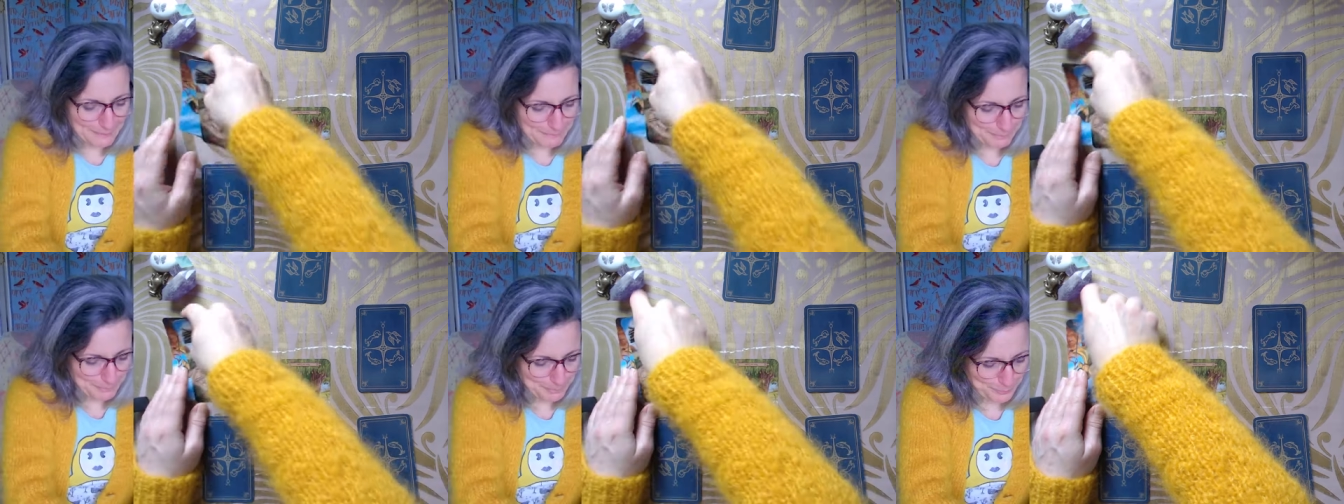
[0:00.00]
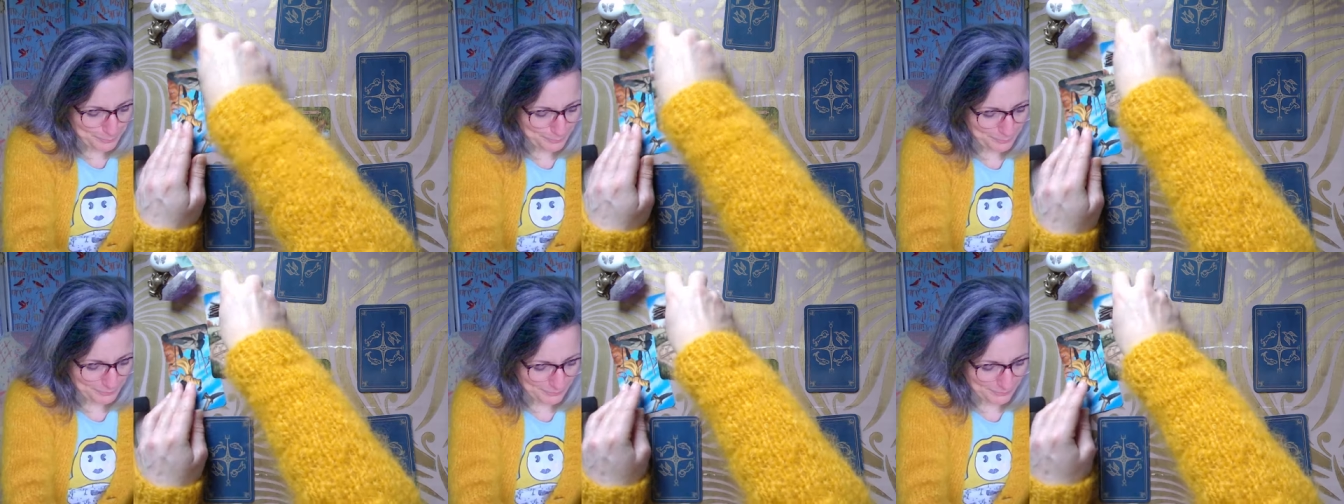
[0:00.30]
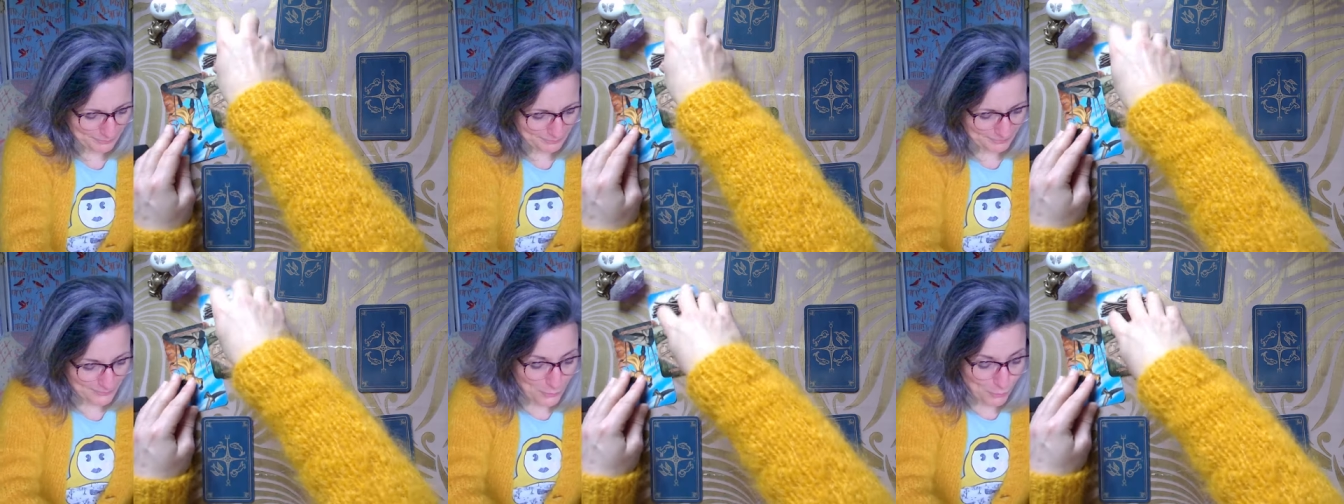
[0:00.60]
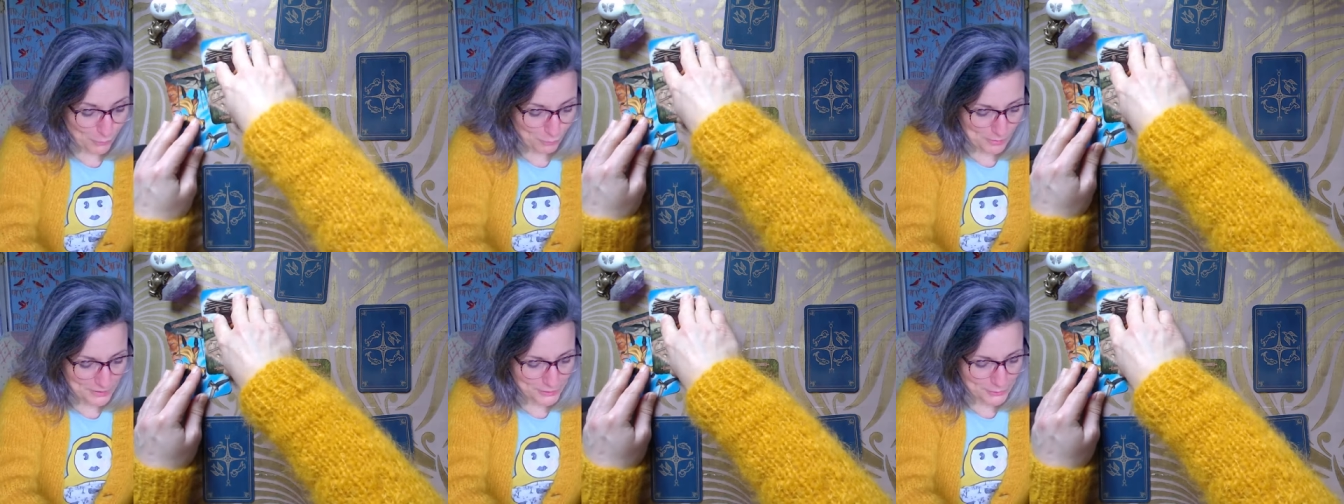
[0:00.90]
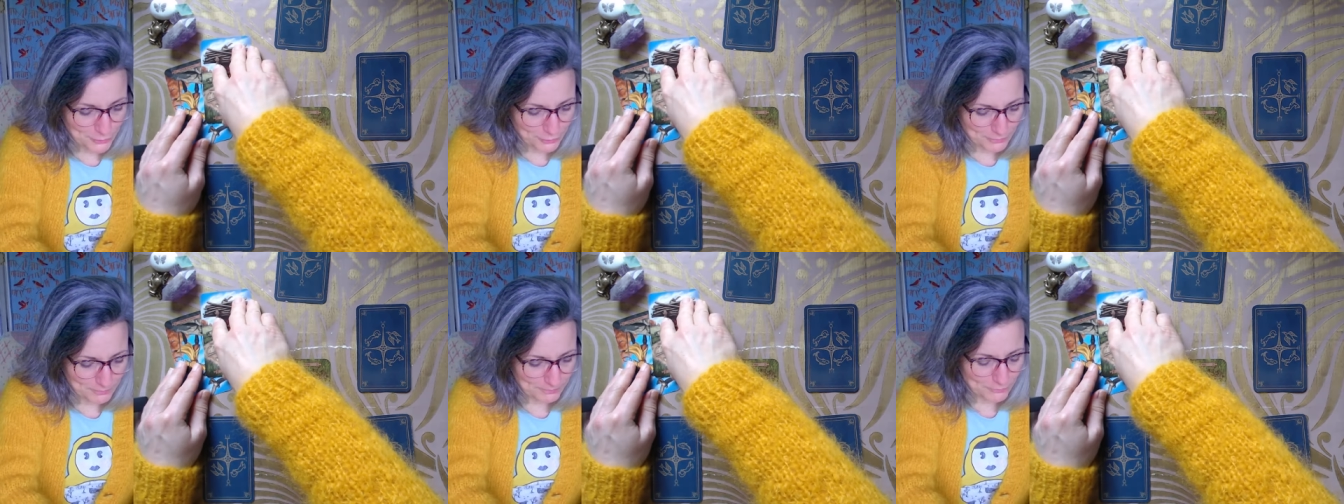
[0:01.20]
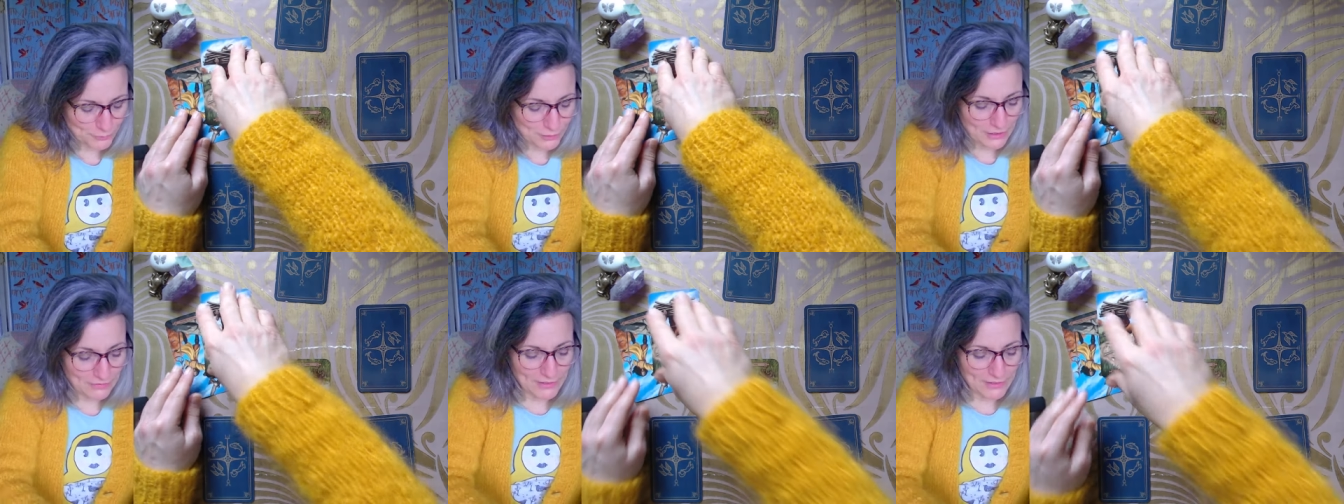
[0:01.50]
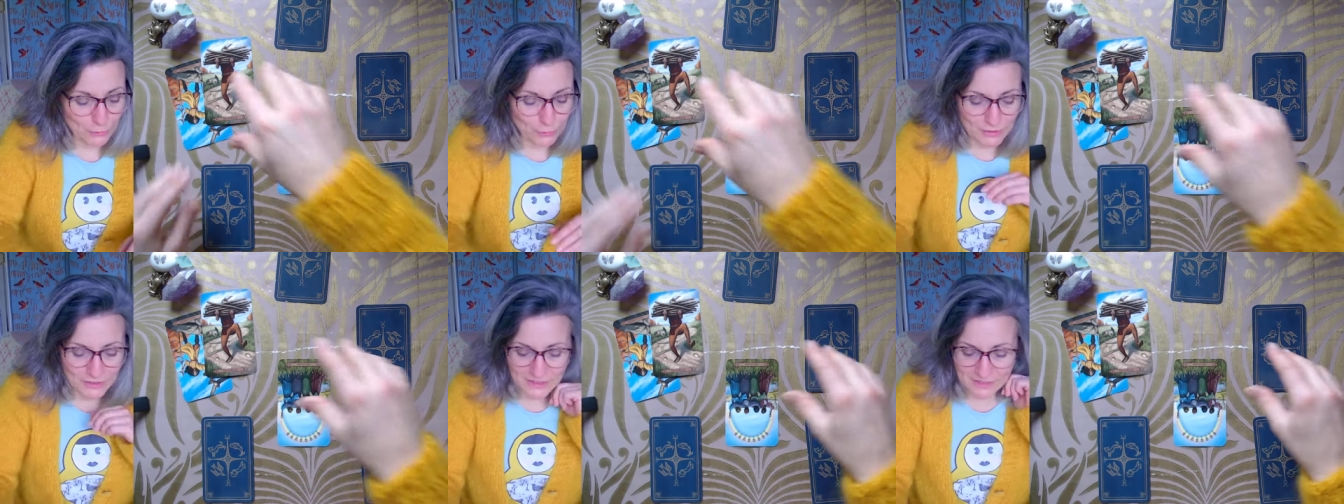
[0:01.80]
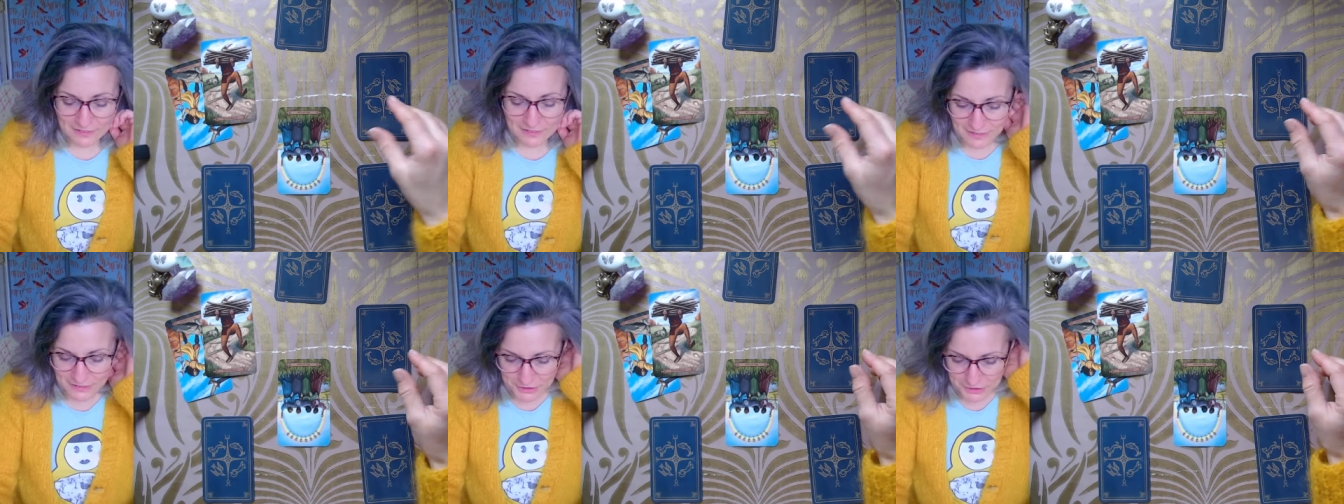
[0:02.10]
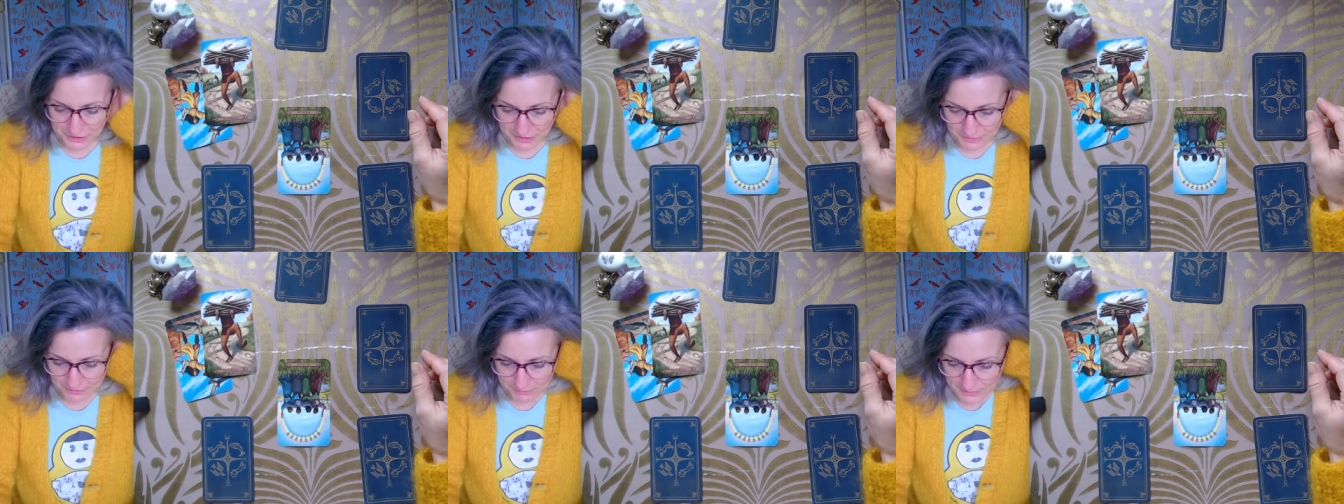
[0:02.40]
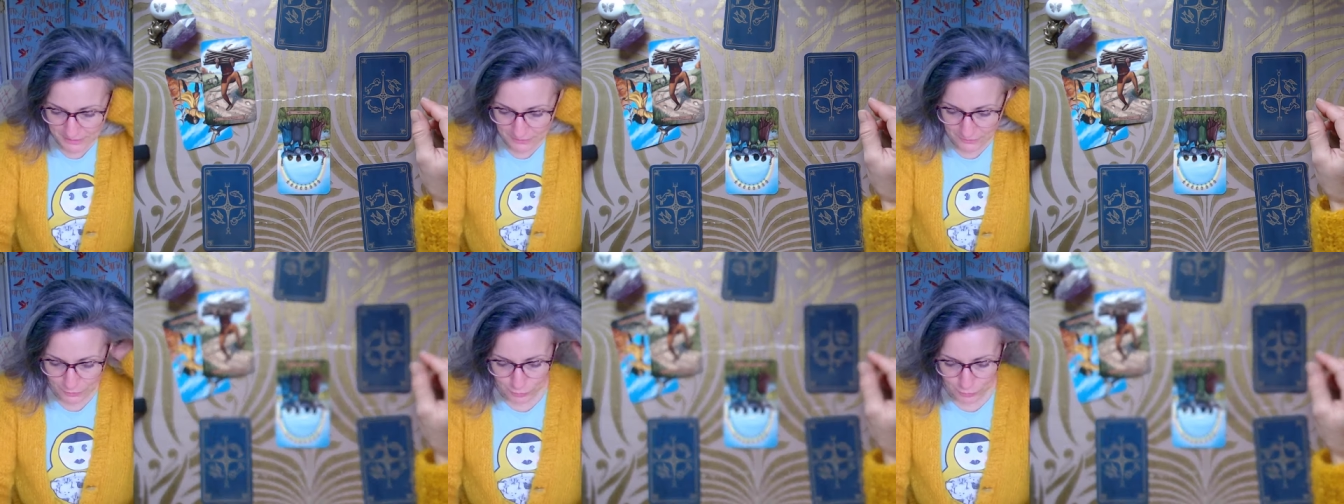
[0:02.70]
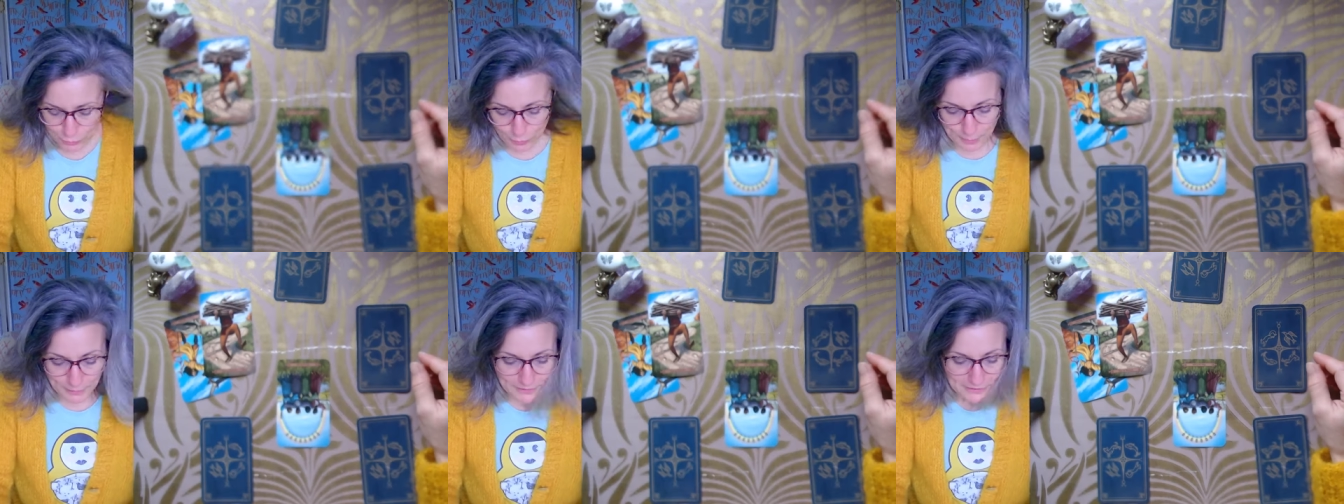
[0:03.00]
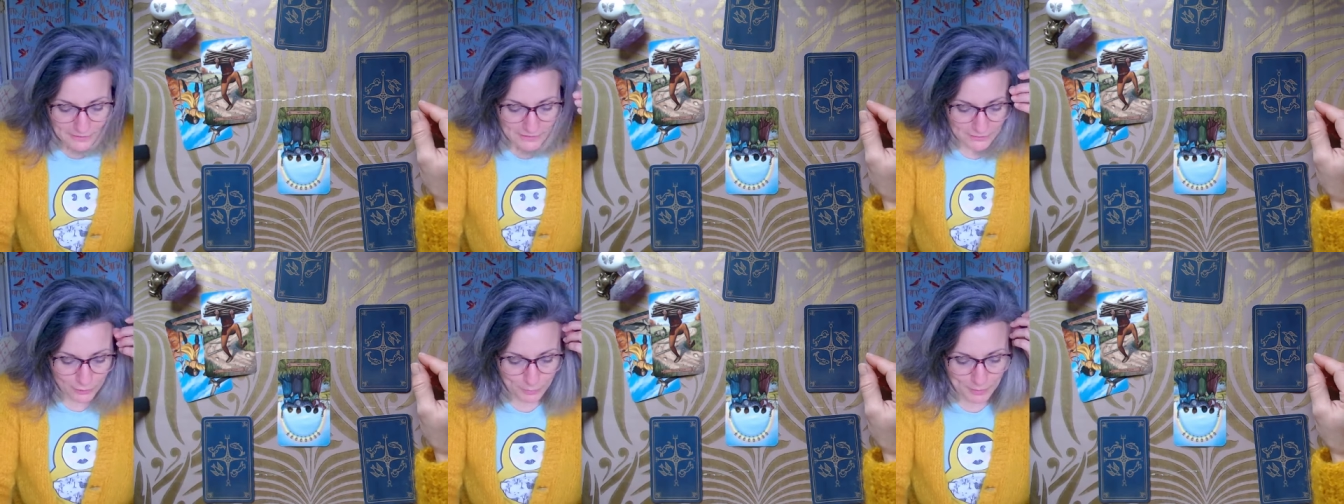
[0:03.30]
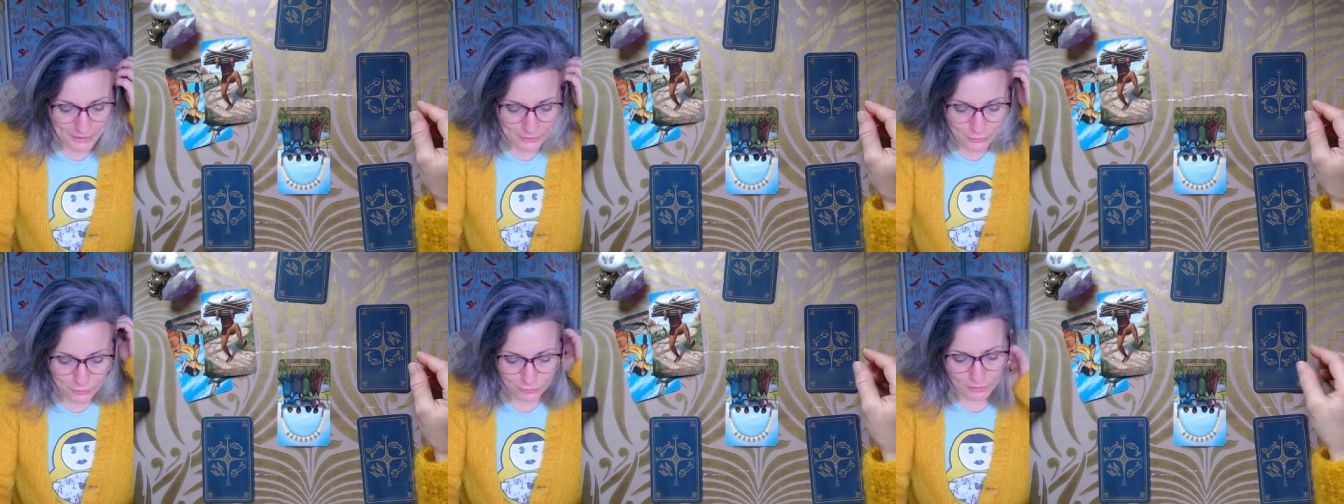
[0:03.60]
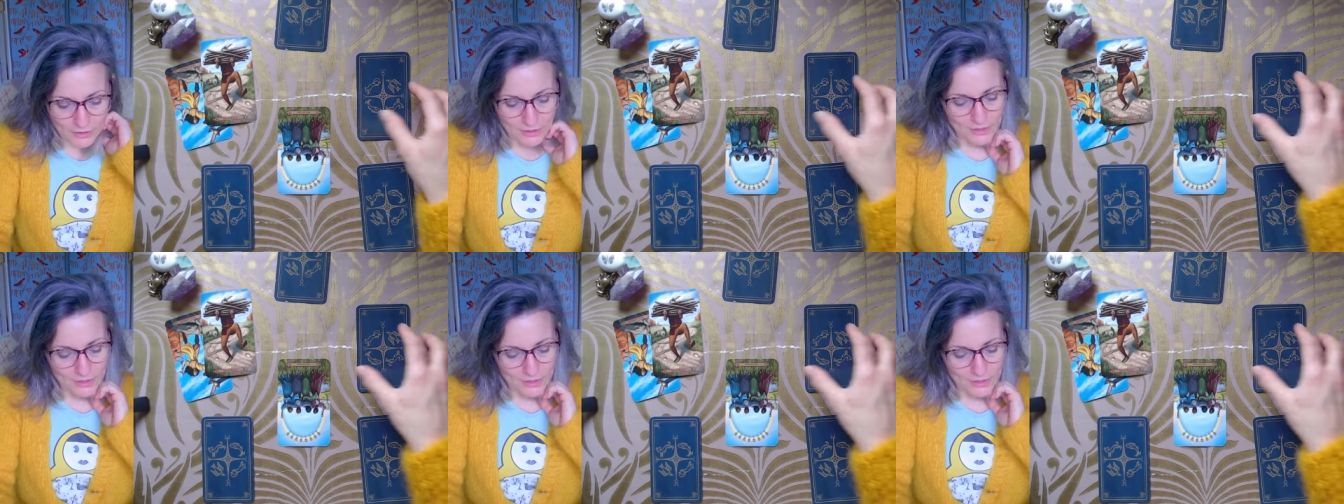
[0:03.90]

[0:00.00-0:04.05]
Ou oh, pas, bah, dis donc, vous avez deux 10 déjà, 10 de coupe, 10 de bâton.